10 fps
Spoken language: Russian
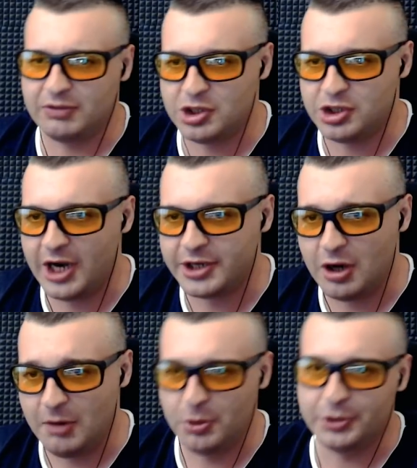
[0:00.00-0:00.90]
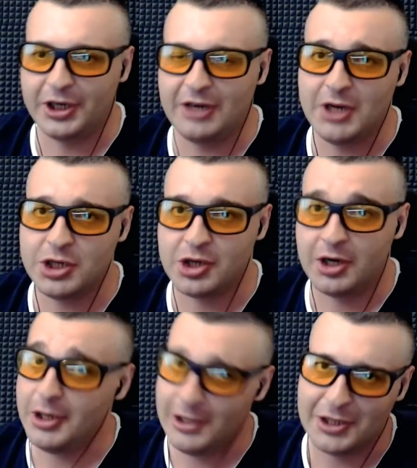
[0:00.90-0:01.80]
вещать мудрые вещи
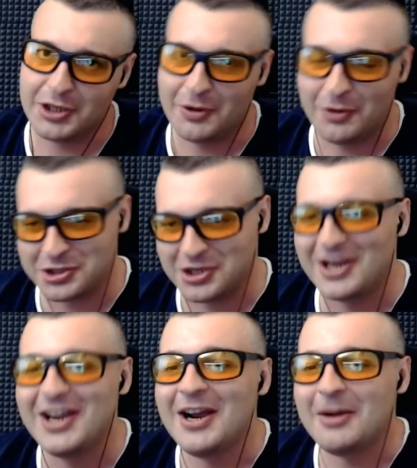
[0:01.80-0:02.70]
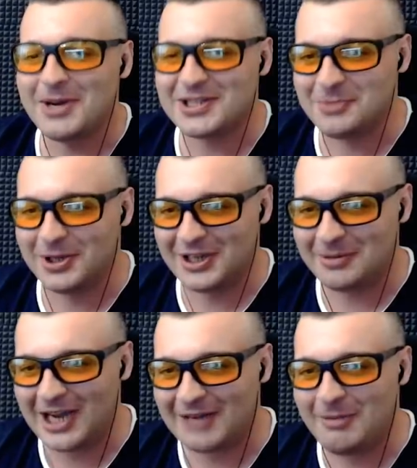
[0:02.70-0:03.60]
или не очень. Посмотрим,
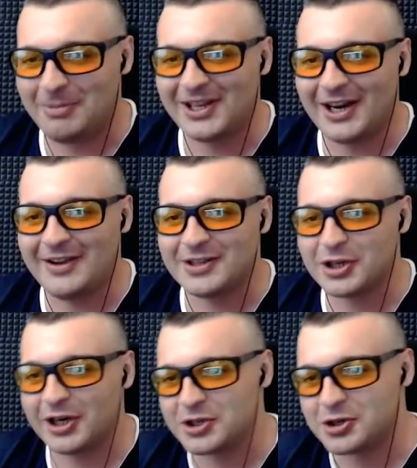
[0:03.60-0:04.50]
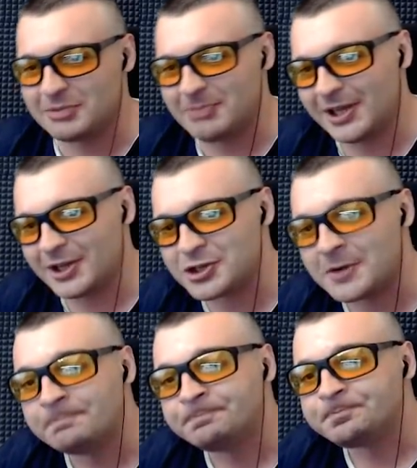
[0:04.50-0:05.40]
как вам понравится хедшот, малыш.
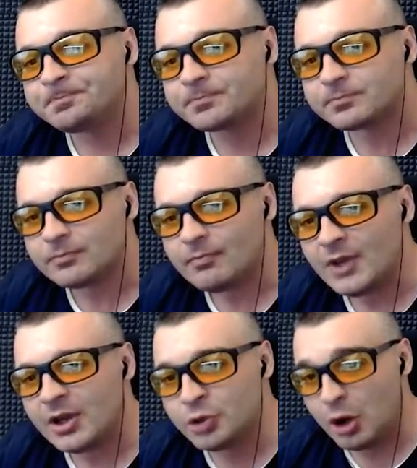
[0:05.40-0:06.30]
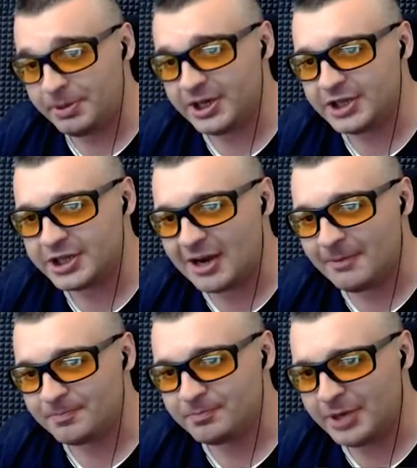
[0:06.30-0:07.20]
Но перед этим,
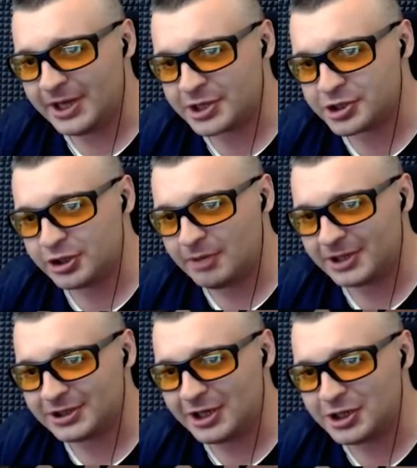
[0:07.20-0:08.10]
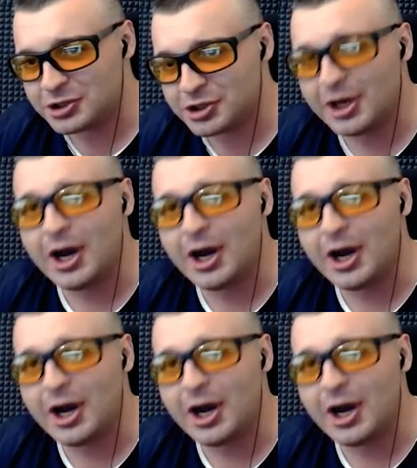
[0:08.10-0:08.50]
по нашей доброй традиции,